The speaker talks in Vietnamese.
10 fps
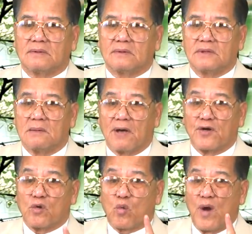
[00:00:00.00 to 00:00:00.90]
Nhưng mà
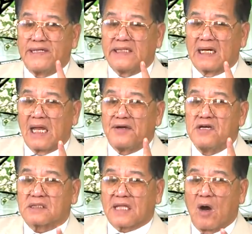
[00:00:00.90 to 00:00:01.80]
nó quên rằng là
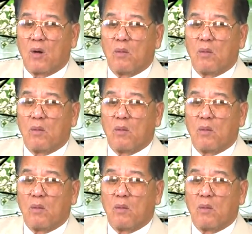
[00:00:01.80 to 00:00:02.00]
nước Tàu